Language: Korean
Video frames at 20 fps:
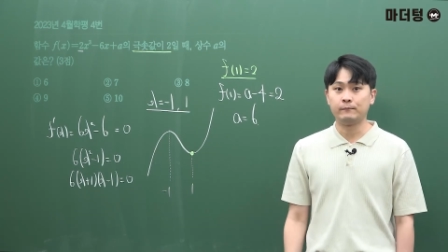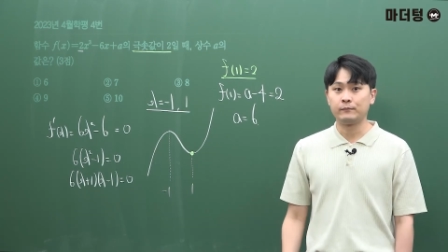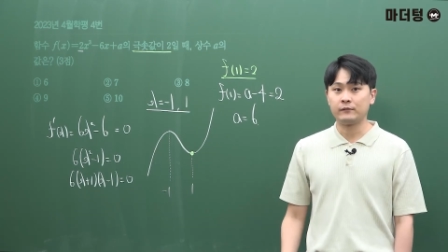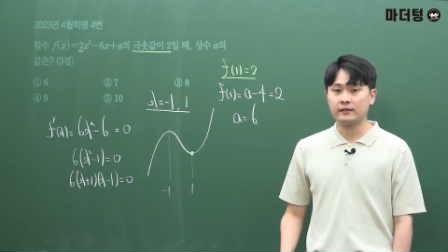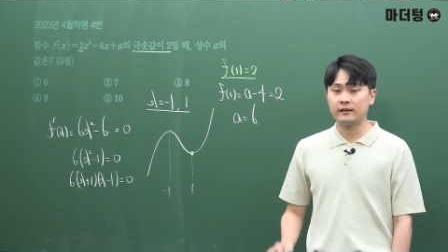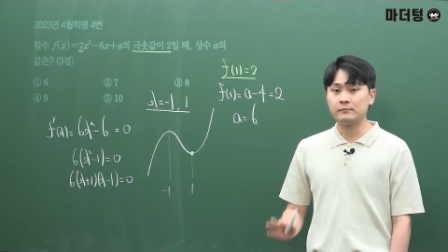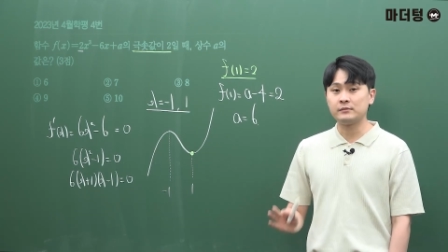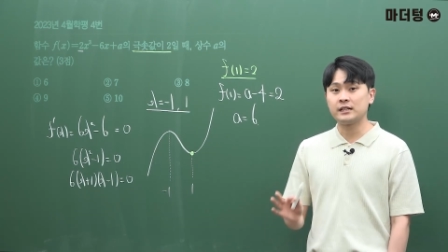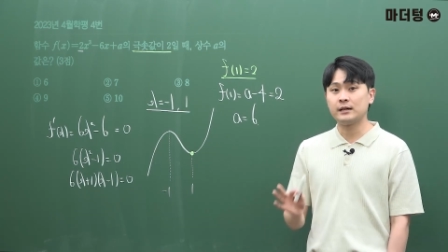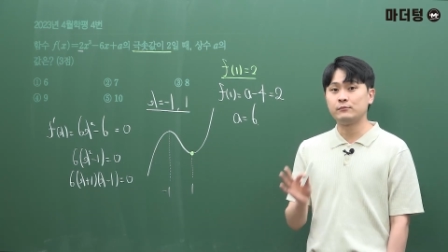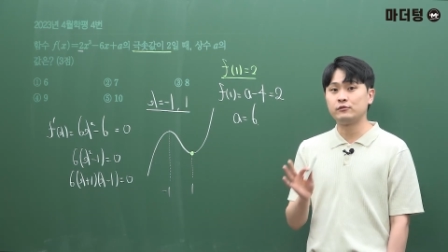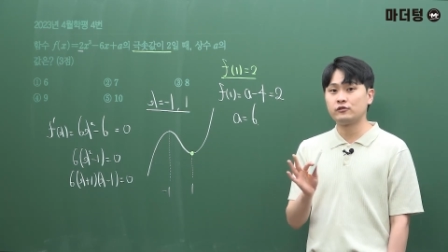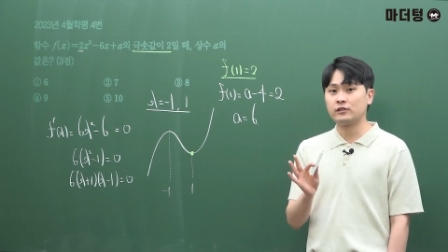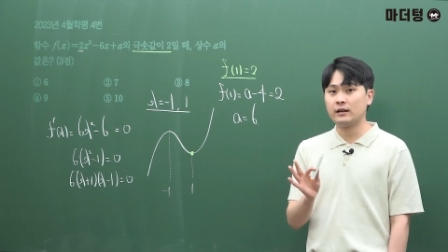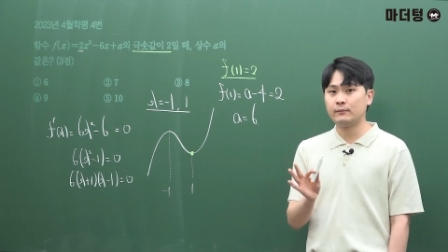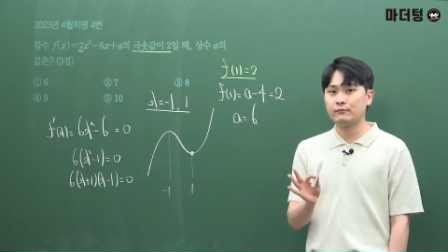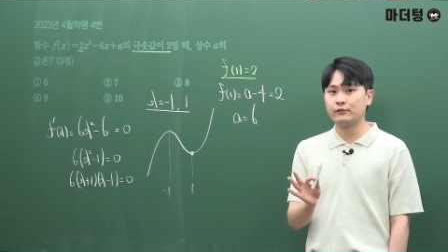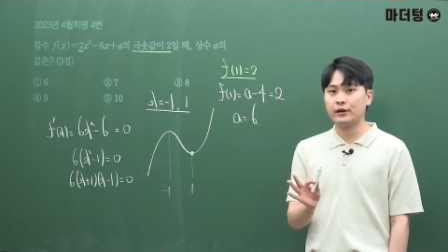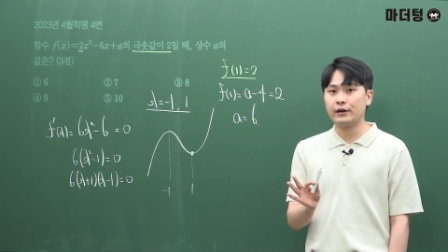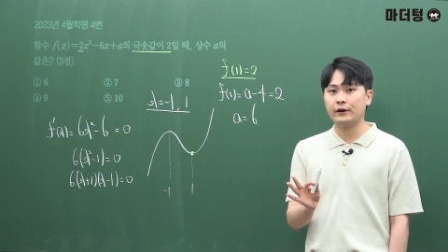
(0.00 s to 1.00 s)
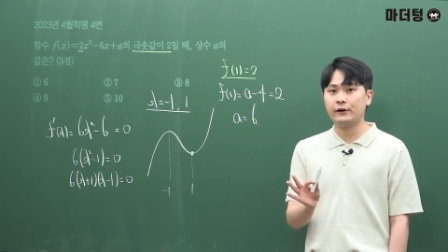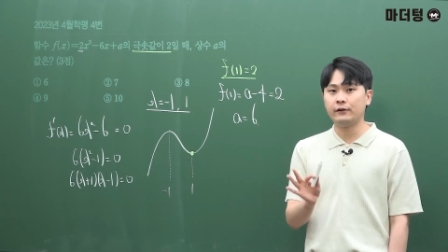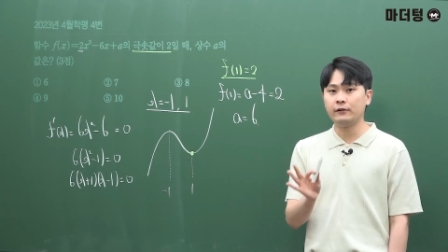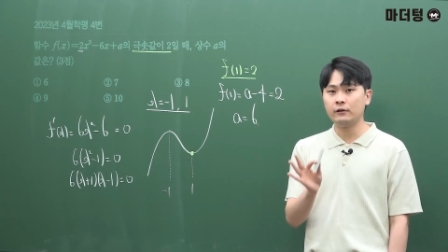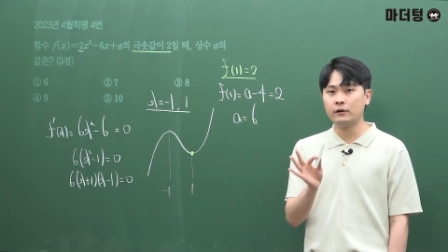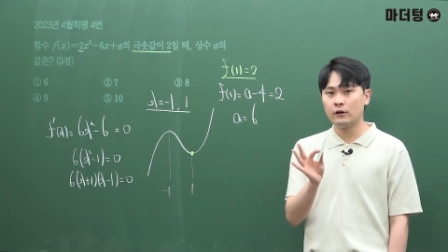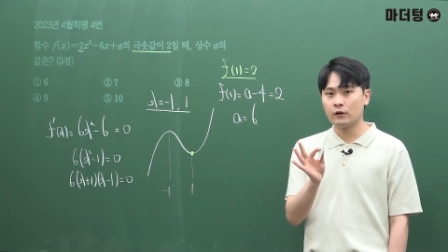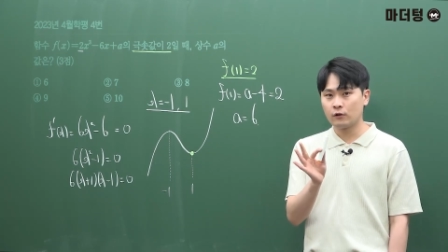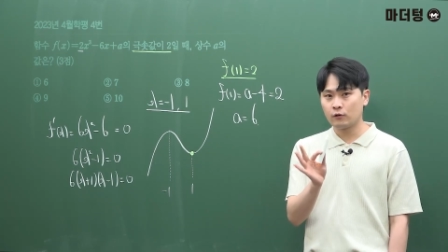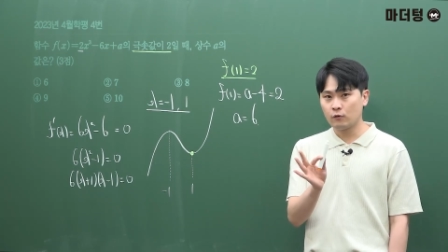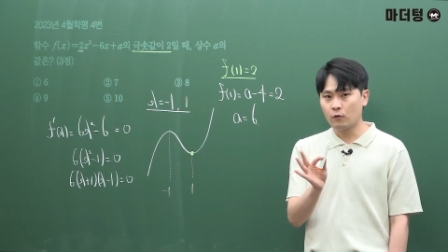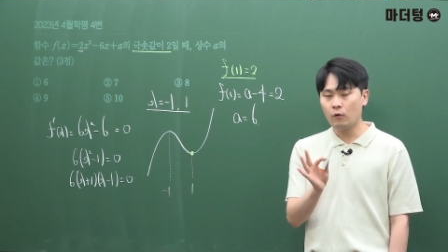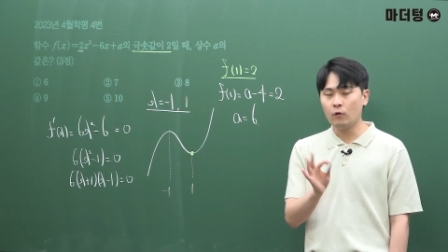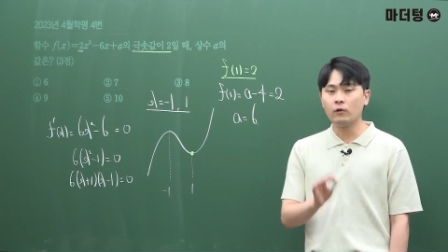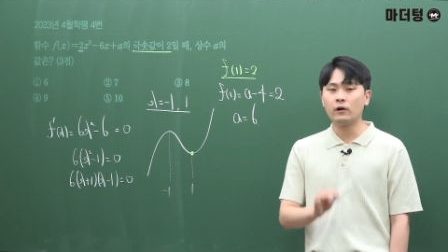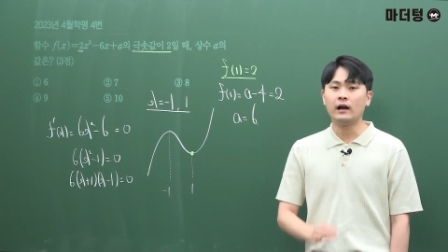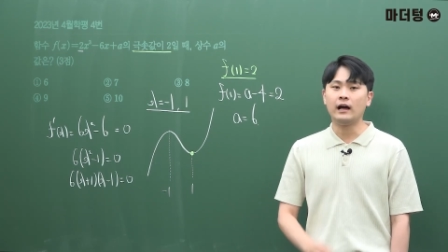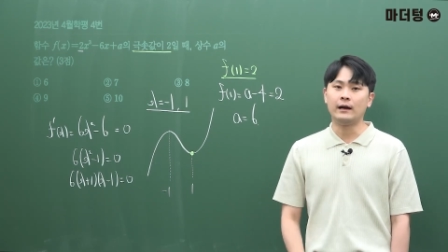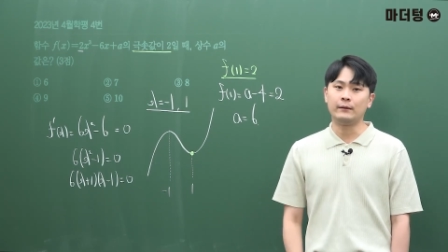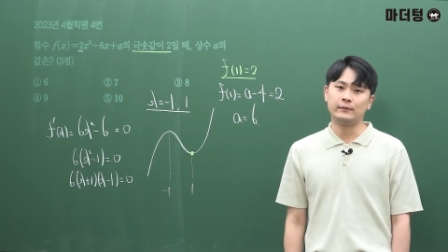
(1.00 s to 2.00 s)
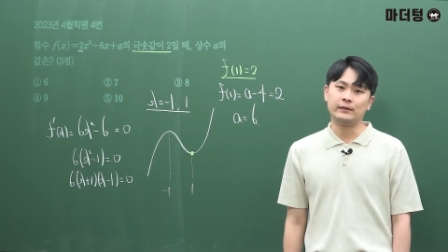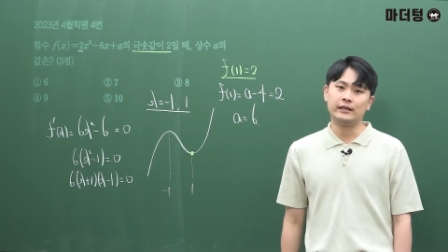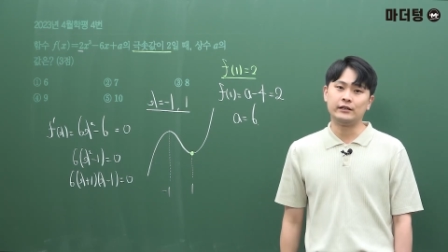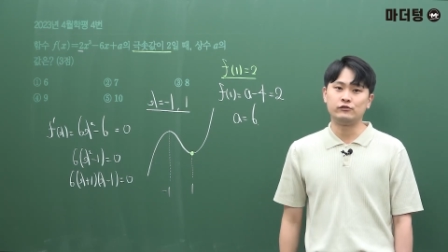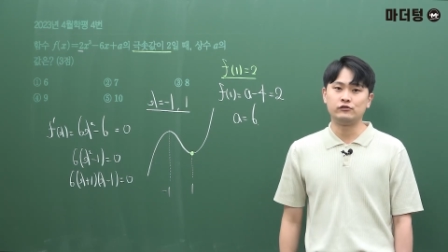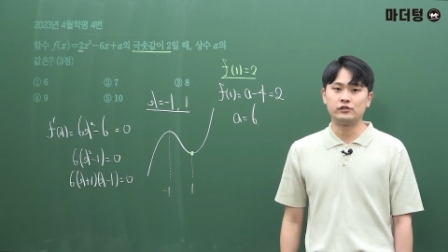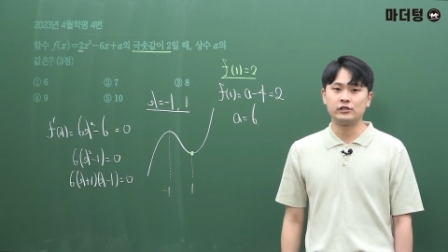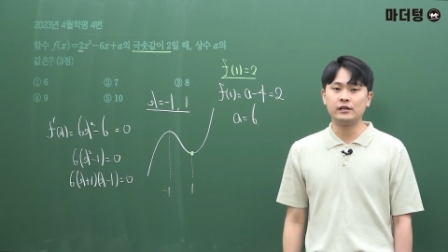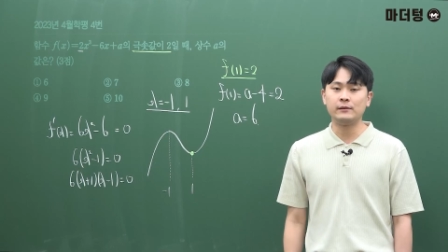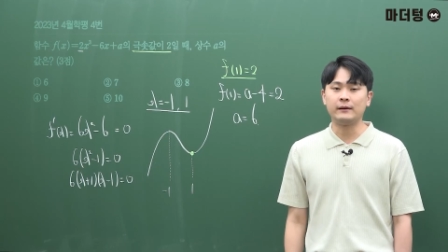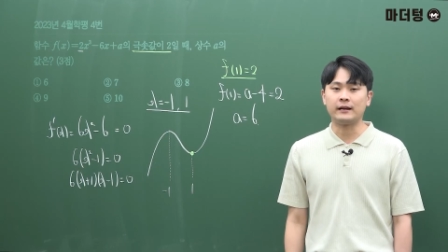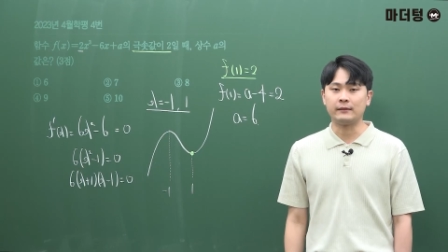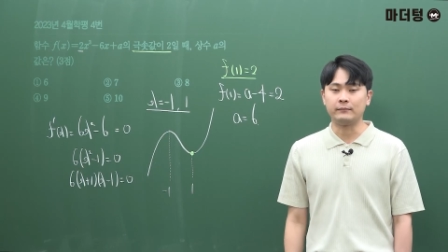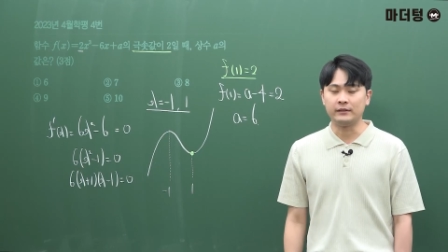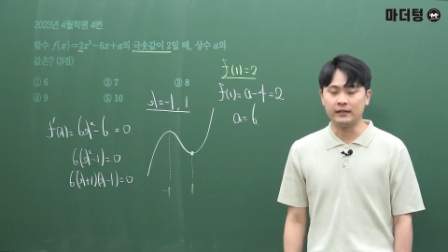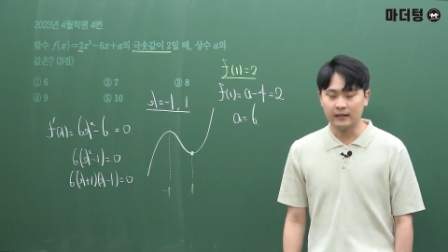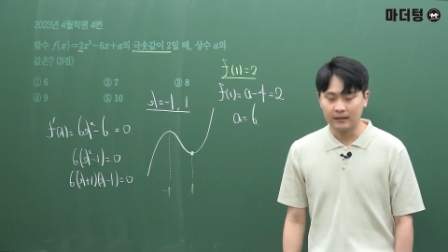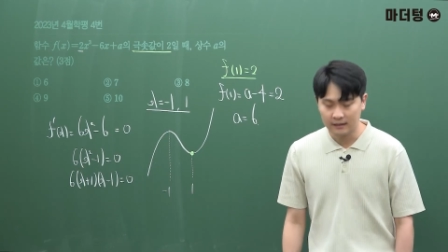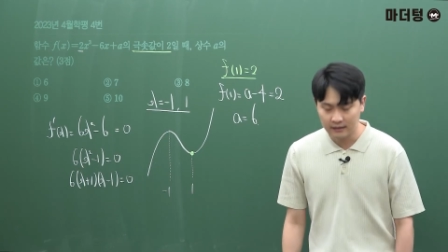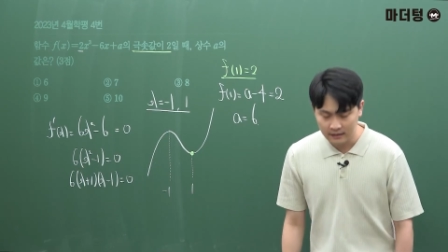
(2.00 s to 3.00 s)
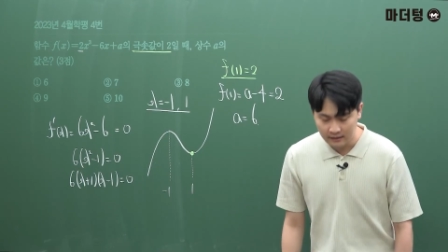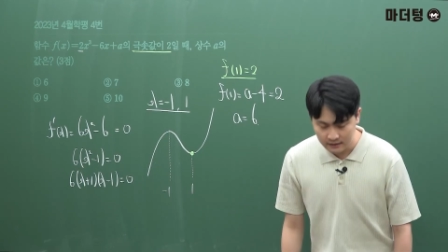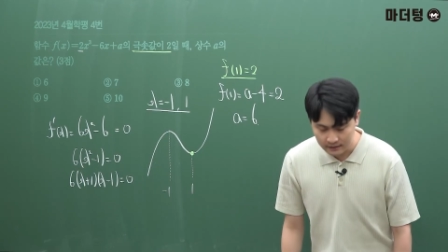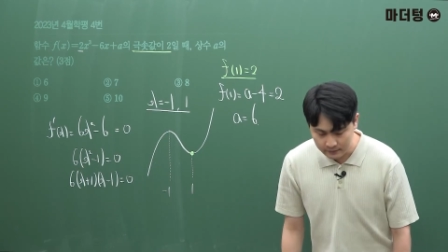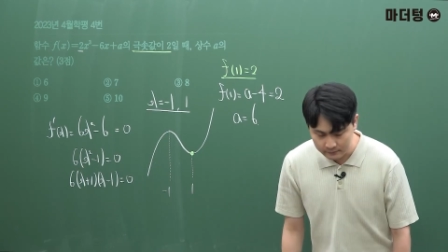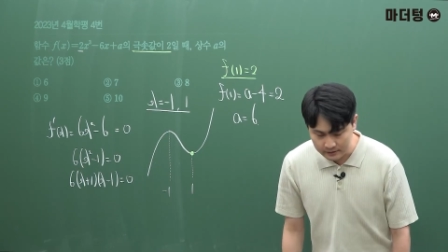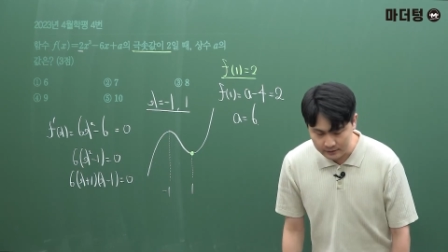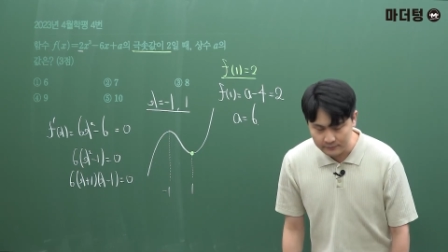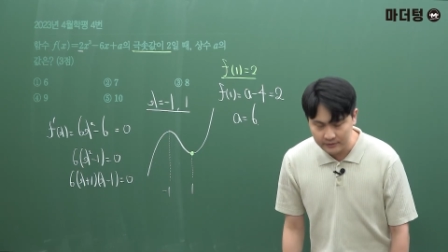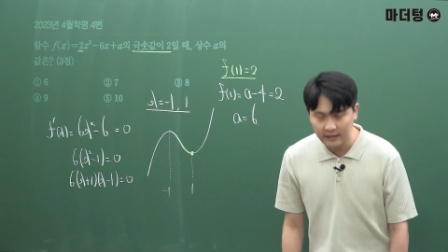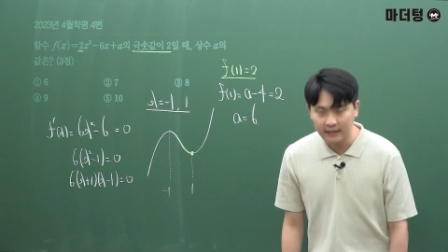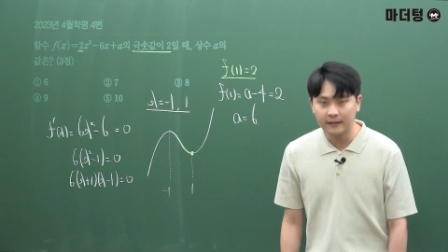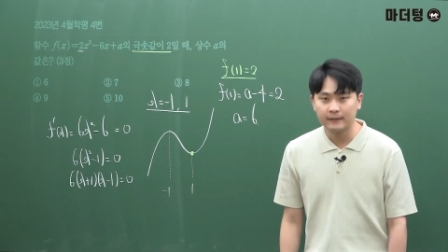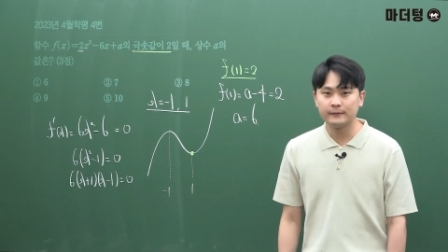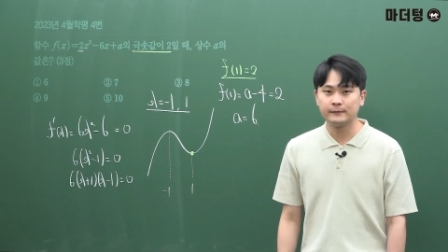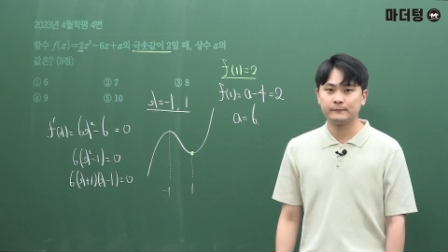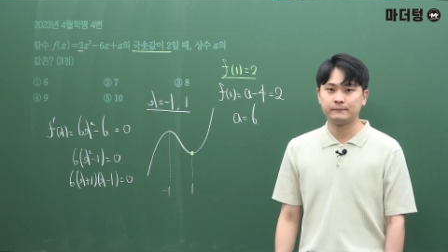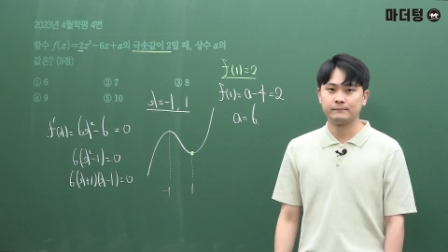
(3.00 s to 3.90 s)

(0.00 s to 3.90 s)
3차 함수 그래프 개형 꼭 암기해 주시기 바랍니다. 감사합니다.